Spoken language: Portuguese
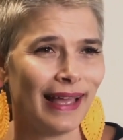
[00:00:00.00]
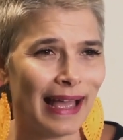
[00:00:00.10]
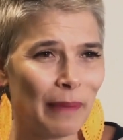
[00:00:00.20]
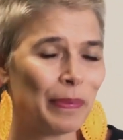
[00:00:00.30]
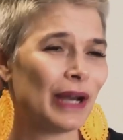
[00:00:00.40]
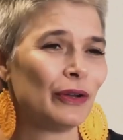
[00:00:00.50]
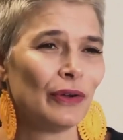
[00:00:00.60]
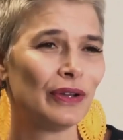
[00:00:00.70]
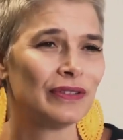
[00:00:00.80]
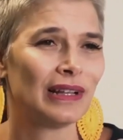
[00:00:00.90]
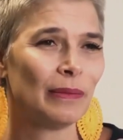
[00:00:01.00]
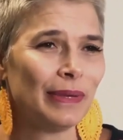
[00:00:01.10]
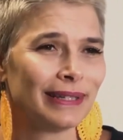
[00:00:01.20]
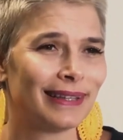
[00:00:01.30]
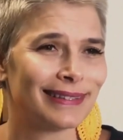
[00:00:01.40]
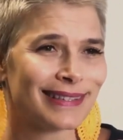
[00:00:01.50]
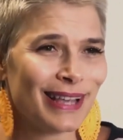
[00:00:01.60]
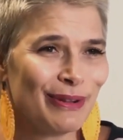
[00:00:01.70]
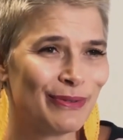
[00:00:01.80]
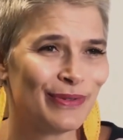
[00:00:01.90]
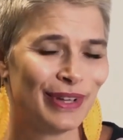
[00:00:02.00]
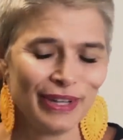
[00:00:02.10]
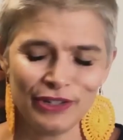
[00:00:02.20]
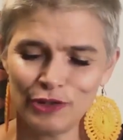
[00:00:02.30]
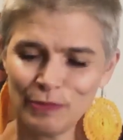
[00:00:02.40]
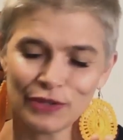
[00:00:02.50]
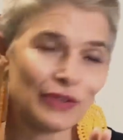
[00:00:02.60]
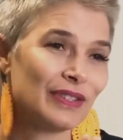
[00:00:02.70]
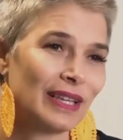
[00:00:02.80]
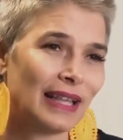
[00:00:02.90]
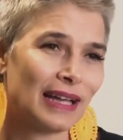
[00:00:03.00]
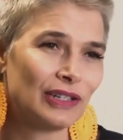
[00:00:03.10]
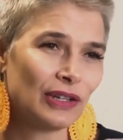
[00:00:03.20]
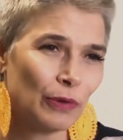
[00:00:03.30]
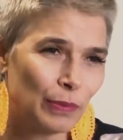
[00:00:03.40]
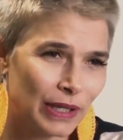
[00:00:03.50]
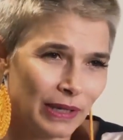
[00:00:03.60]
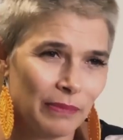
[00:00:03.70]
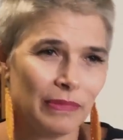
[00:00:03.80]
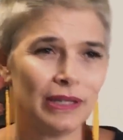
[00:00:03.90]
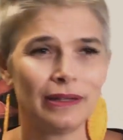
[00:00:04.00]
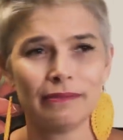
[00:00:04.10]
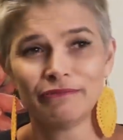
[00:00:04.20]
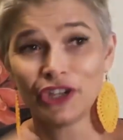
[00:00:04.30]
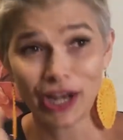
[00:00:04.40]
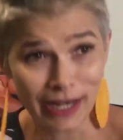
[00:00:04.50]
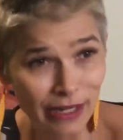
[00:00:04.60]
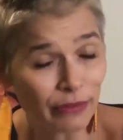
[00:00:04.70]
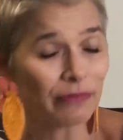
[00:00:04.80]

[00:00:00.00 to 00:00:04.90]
é para nós a libertação de uma sociedade que oprime gênero,